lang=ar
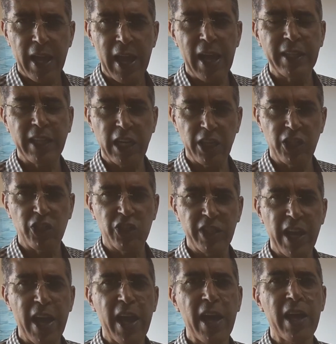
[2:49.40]
هذا
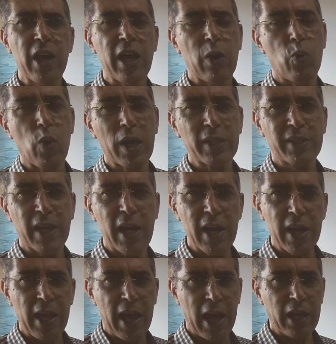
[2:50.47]
الإنشاء
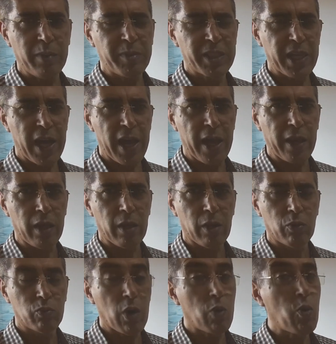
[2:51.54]
وقت الامتحان
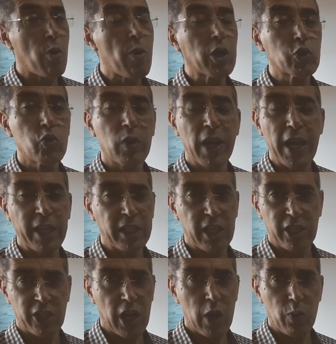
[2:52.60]
وهو وقت لا
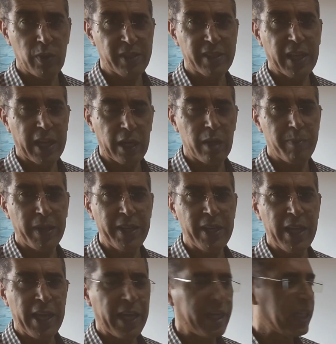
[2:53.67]
يتجاوز تقريبا
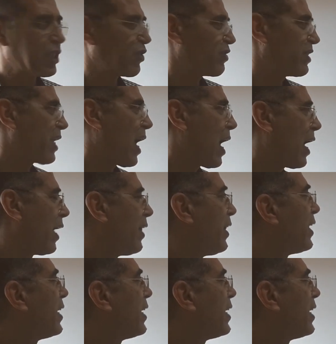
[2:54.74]
نصف ساعة